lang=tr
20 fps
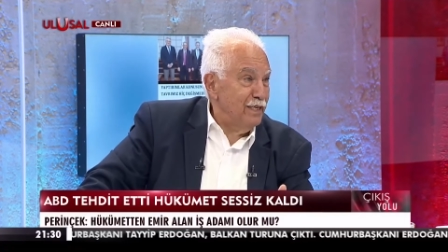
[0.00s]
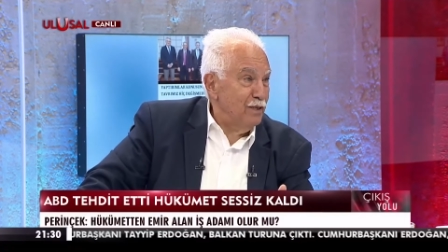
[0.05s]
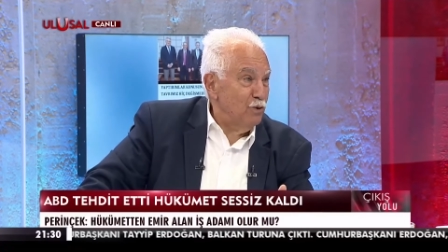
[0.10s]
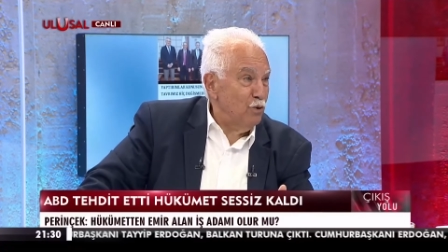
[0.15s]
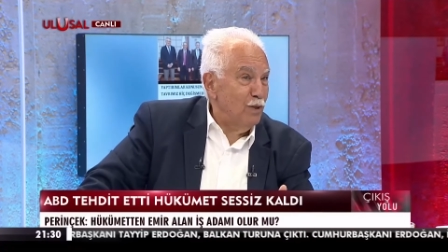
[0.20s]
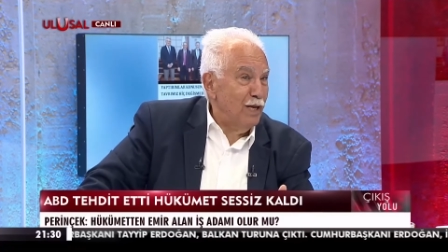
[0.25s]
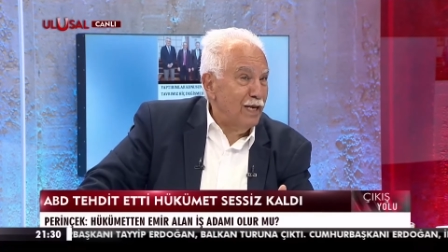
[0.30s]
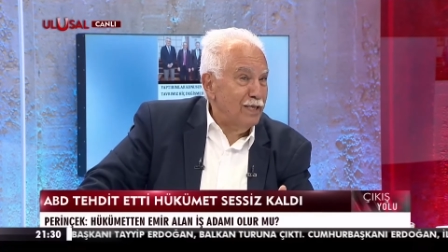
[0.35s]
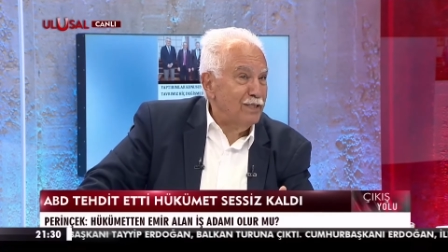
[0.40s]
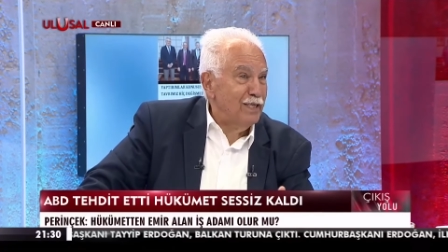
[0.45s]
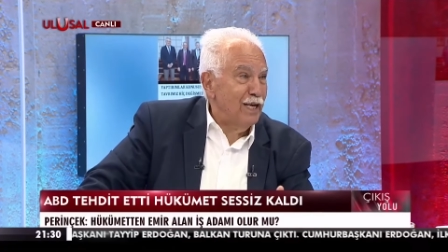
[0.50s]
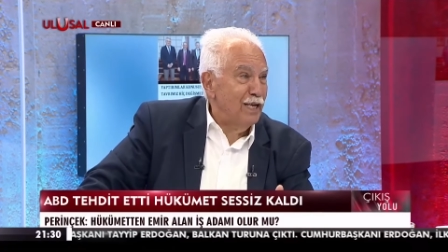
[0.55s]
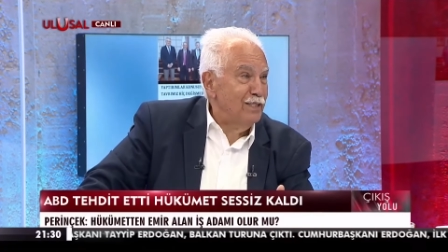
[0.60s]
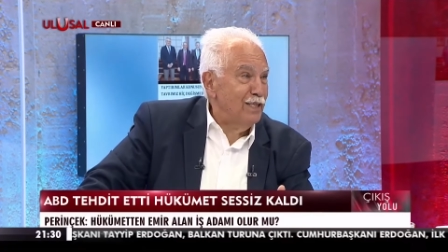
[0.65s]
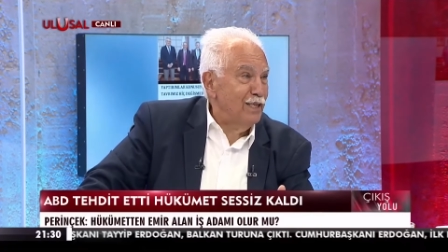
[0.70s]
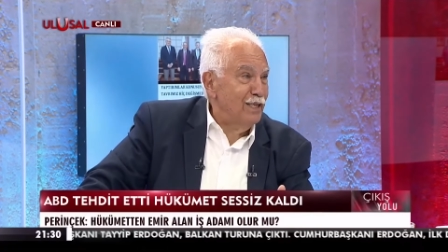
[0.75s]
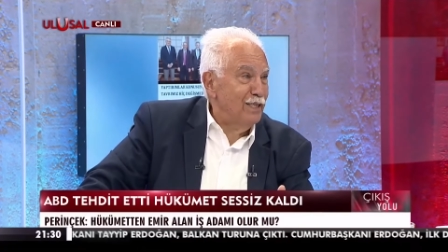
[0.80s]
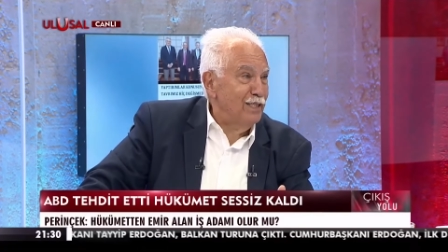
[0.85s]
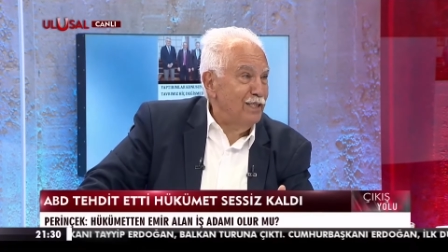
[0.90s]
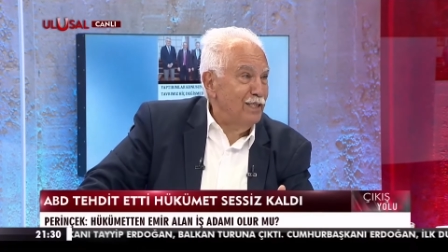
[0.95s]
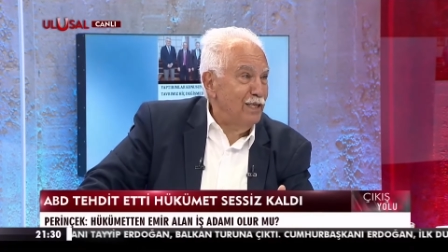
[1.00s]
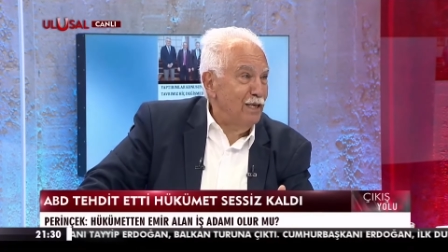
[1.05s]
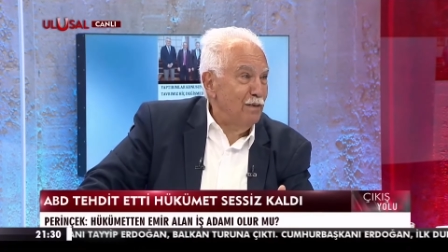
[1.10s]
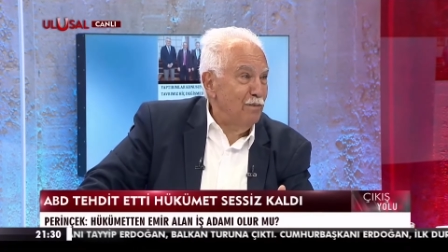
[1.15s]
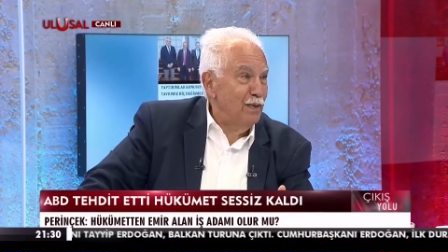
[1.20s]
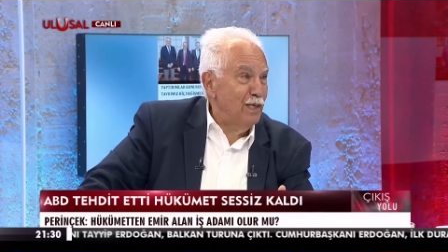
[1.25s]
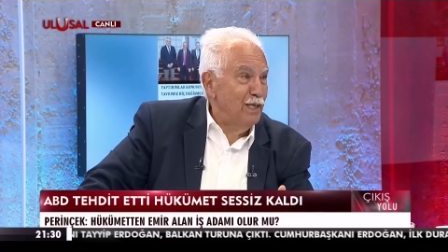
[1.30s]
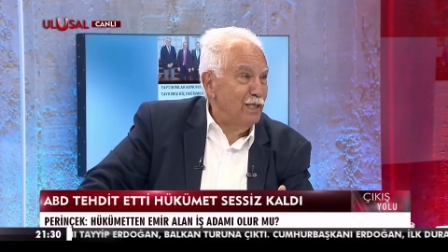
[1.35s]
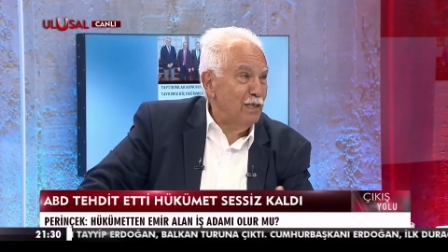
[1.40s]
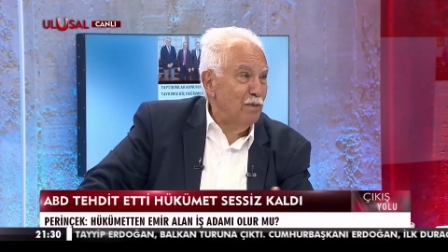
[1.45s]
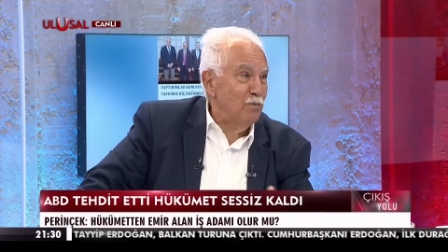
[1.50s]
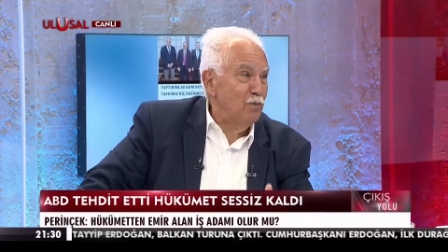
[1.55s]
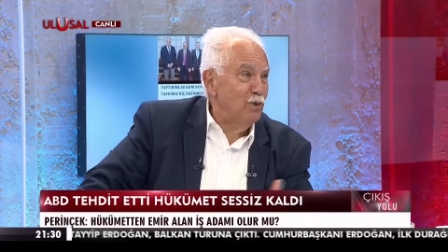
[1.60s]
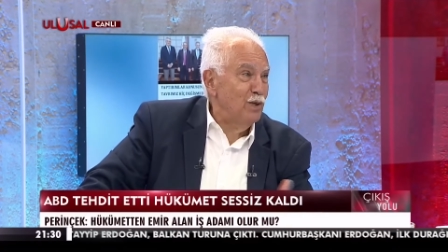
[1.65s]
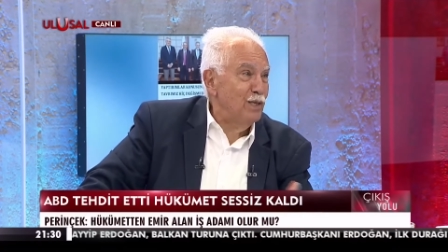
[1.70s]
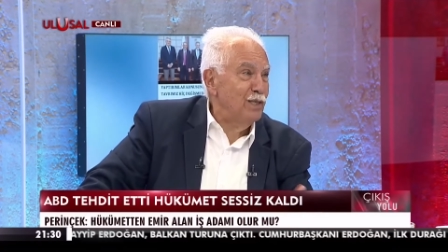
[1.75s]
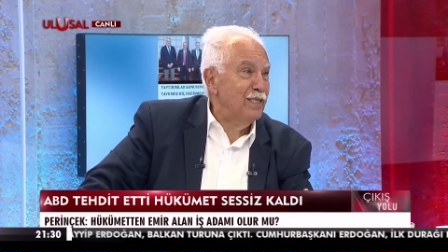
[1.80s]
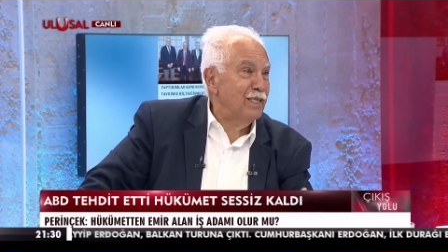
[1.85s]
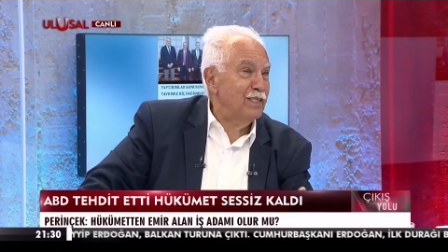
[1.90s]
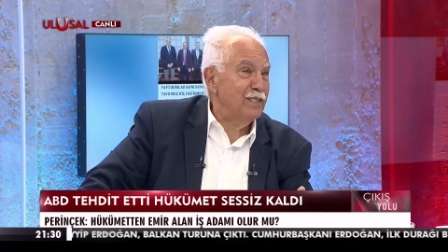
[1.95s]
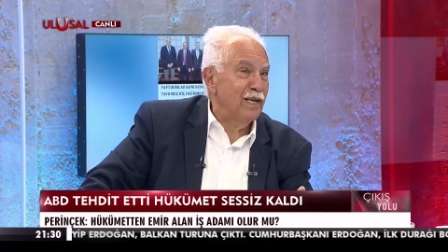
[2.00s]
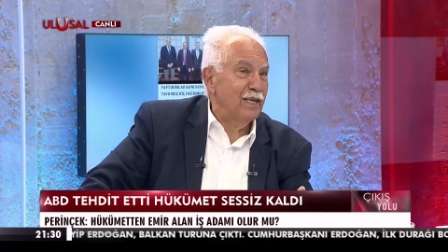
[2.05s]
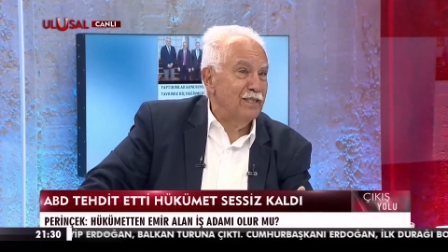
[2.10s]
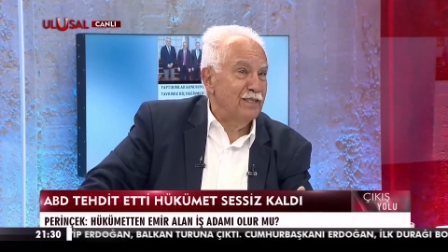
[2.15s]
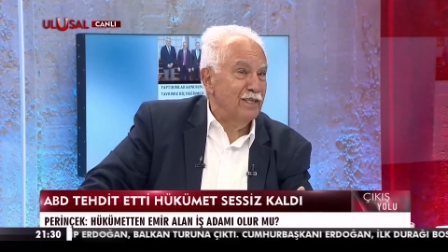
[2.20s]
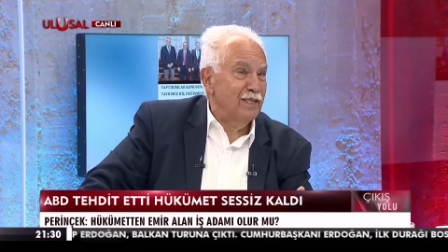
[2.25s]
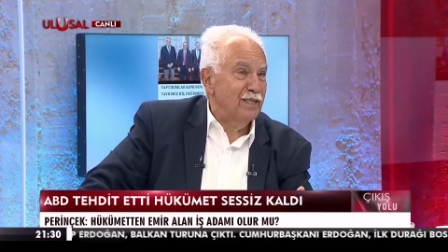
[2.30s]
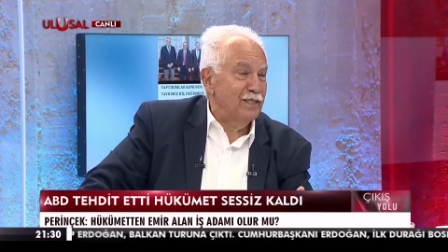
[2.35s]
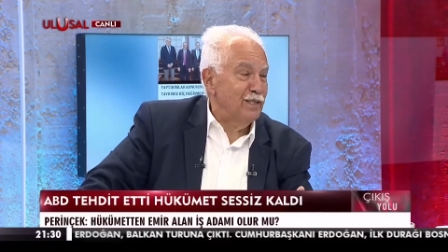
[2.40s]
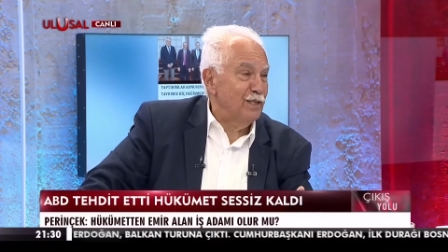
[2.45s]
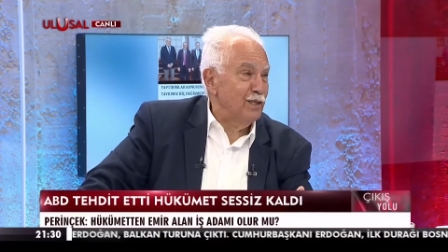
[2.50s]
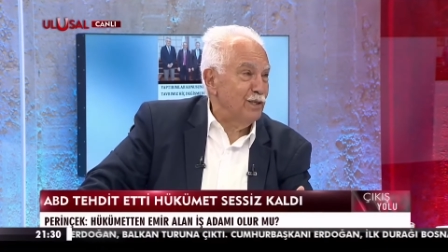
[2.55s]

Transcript: Dolar saltanatı ile birlikte bunların da saltanatı